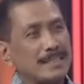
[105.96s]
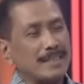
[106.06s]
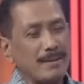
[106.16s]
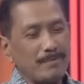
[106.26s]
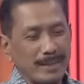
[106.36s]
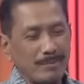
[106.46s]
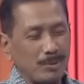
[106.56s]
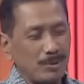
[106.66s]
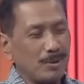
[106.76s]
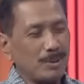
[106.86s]
saya
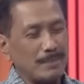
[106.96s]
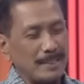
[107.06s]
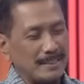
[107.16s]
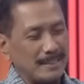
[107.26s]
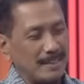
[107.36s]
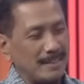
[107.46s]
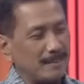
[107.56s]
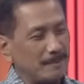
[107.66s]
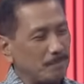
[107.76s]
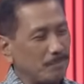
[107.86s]
mengimbau kepada
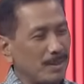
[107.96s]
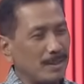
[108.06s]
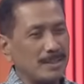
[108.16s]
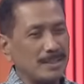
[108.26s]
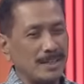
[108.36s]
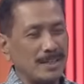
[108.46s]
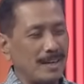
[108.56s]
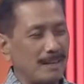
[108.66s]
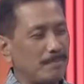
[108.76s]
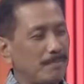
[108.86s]

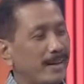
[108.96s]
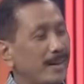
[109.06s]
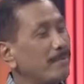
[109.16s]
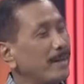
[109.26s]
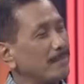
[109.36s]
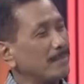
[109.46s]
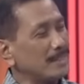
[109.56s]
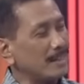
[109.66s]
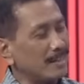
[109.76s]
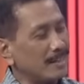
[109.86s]
segenap elemen
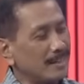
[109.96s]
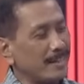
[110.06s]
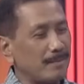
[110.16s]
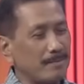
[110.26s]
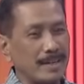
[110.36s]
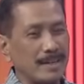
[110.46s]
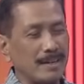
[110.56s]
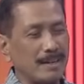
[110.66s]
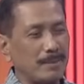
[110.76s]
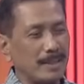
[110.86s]
masyarakat, elemen
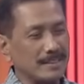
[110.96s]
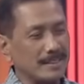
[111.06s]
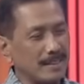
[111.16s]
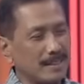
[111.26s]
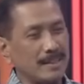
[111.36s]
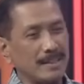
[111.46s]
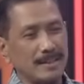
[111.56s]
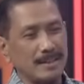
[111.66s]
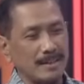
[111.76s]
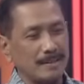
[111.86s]
anak bangsa
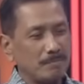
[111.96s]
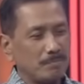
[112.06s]
agar